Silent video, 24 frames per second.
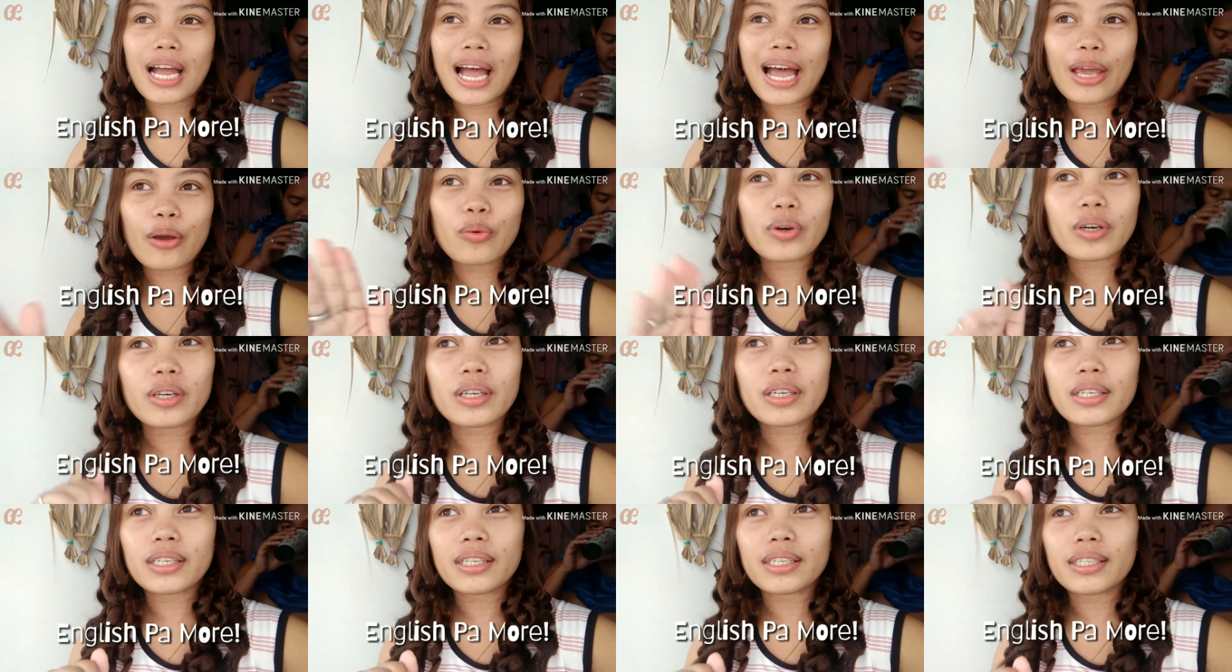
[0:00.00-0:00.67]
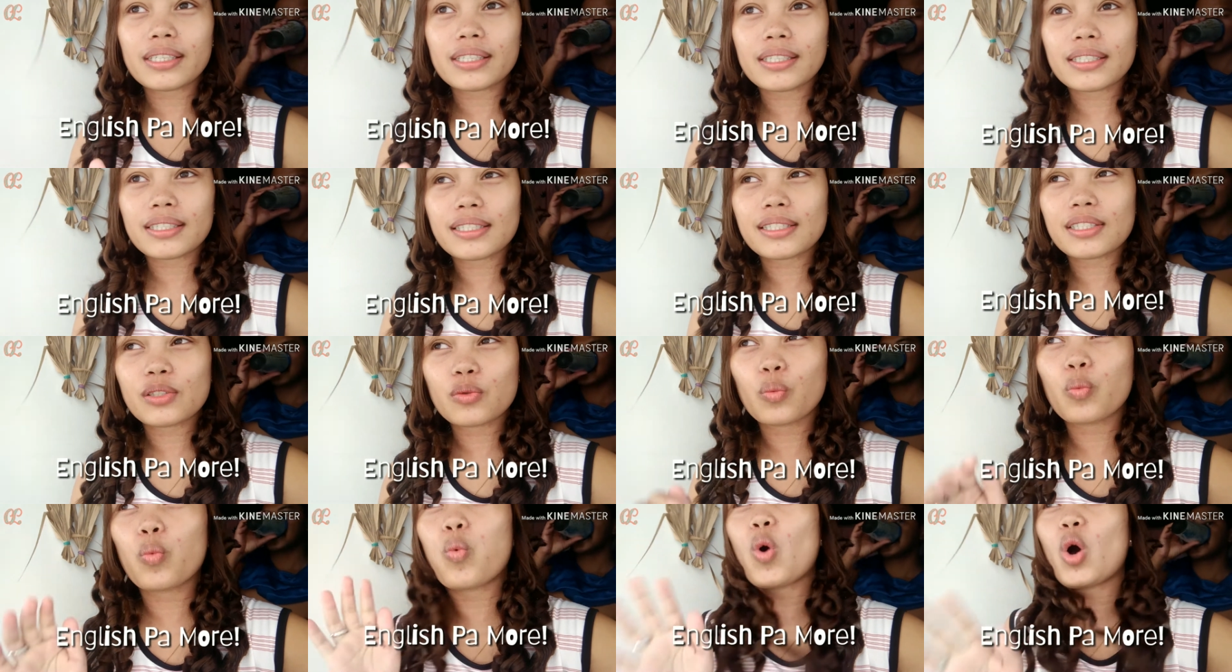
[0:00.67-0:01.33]
I was
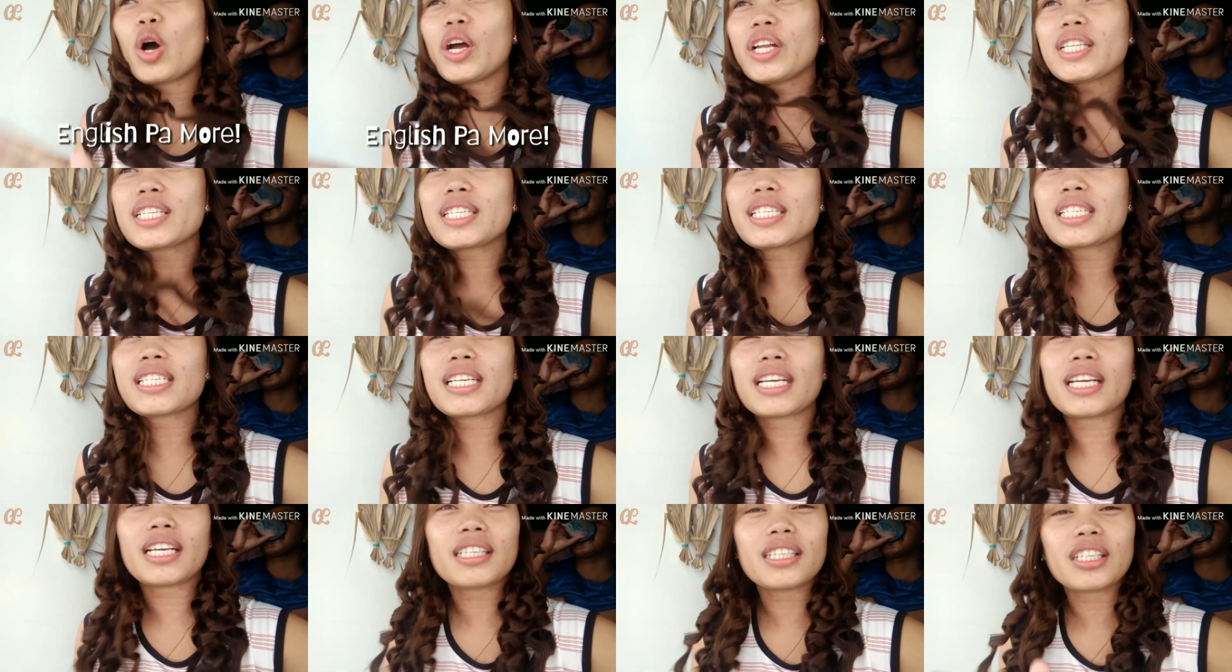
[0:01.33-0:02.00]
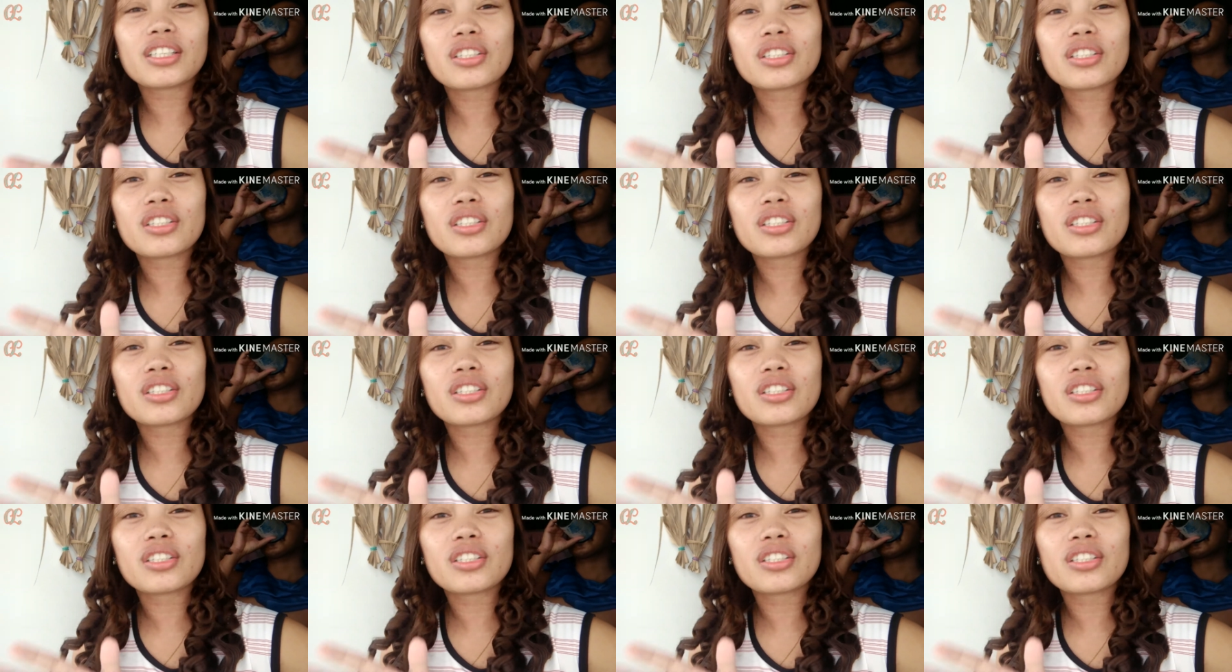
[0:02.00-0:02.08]
watching